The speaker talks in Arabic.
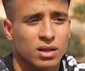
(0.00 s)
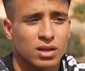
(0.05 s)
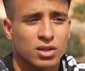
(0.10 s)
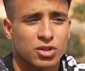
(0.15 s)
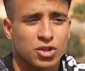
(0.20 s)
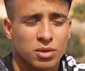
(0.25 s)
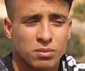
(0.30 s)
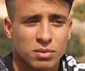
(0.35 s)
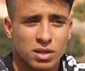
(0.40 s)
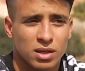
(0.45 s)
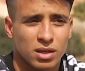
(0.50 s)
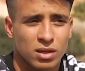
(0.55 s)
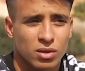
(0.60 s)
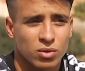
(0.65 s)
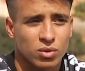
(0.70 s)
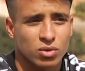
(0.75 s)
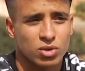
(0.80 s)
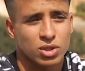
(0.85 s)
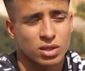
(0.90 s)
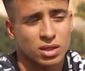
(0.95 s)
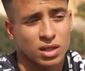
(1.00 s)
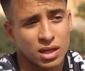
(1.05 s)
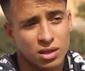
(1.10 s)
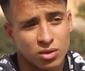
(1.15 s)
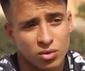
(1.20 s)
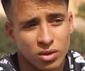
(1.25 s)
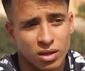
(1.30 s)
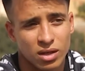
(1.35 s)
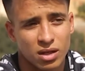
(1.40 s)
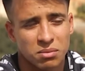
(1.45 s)
هشام القروش اللي
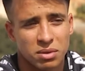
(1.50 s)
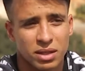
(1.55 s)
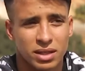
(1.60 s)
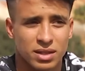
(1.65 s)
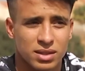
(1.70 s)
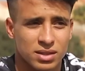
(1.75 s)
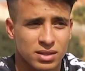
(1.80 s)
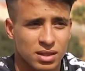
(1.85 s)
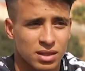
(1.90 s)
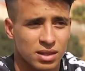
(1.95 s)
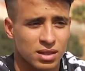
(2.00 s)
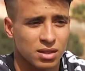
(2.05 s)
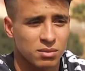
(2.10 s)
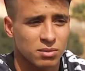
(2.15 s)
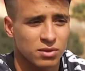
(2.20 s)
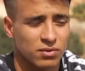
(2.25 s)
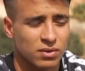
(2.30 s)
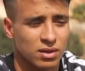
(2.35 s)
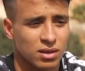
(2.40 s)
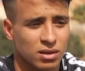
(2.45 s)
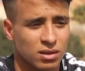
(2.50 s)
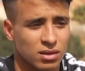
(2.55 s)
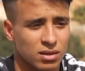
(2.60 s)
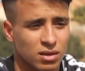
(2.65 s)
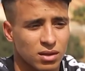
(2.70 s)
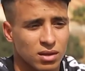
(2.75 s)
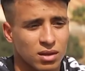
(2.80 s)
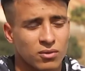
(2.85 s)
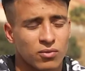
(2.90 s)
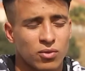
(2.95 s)
عنده الرقم القياسي العالمي في
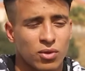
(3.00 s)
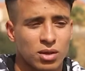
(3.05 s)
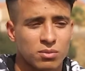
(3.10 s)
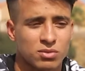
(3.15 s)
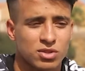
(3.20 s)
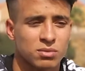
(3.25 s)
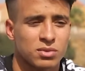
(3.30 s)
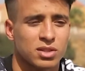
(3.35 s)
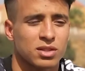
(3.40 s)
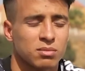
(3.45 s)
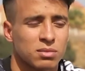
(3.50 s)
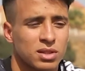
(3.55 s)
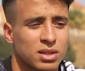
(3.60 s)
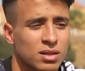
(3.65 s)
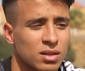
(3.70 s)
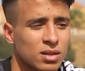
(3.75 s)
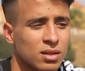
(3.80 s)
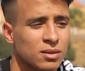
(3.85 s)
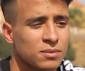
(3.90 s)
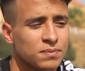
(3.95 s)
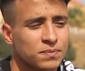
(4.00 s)
1500 متر